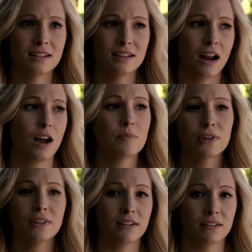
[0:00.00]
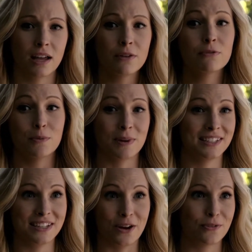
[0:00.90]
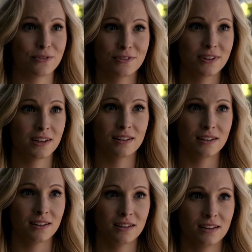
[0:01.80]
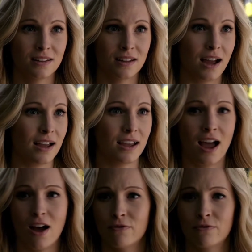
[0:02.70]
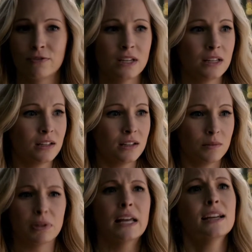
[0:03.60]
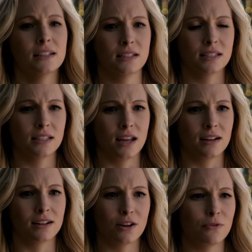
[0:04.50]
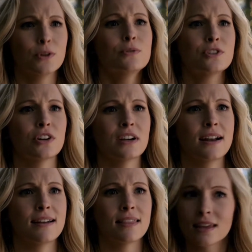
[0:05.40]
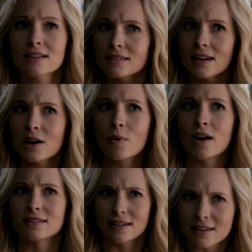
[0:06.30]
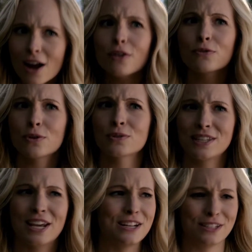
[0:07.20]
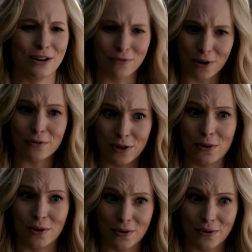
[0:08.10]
Я строю свою жизнь. У меня есть планы на будущее и свои желания, и тебя нет в этих планах.